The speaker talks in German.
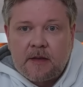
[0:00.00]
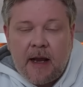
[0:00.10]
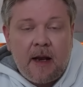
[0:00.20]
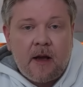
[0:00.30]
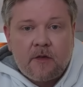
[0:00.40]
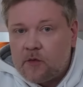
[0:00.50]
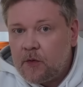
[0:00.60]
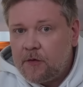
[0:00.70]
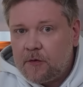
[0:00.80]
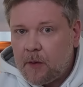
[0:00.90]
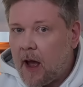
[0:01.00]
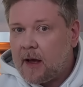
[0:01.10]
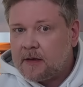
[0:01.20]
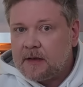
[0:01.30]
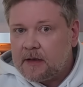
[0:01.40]
Taylor Swift
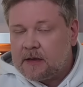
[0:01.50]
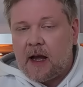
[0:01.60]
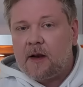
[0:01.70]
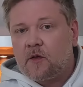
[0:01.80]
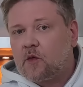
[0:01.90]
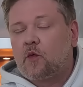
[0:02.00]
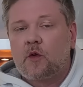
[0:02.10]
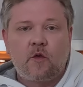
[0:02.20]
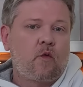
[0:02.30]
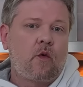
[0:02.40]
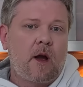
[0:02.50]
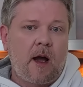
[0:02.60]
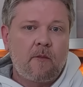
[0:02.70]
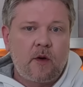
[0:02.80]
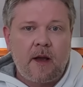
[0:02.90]
Party getanzt und
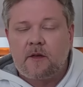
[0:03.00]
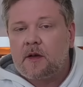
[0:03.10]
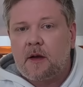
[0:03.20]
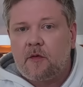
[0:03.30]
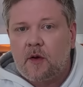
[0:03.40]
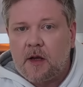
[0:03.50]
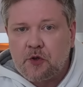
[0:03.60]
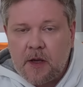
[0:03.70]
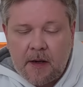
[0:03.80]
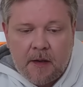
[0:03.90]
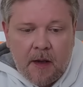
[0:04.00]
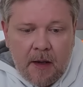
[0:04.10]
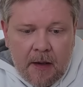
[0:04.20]
gesungen haben und er sich davon anscheinend